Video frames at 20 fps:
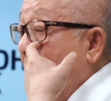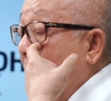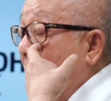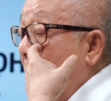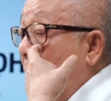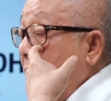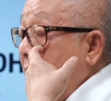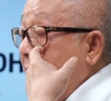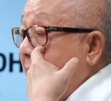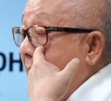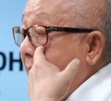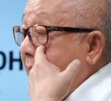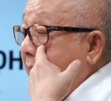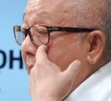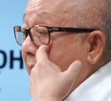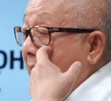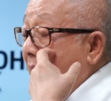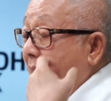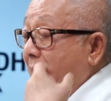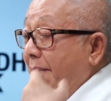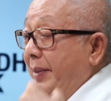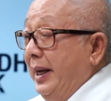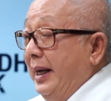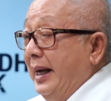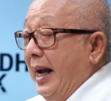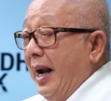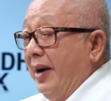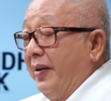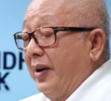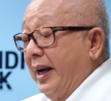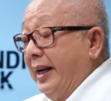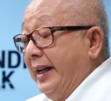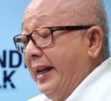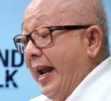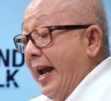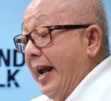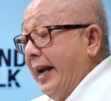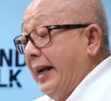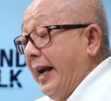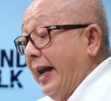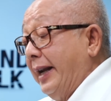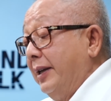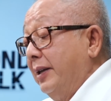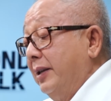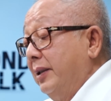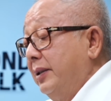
เพราะฉะนั้นที่ใดมีการรังแกกัน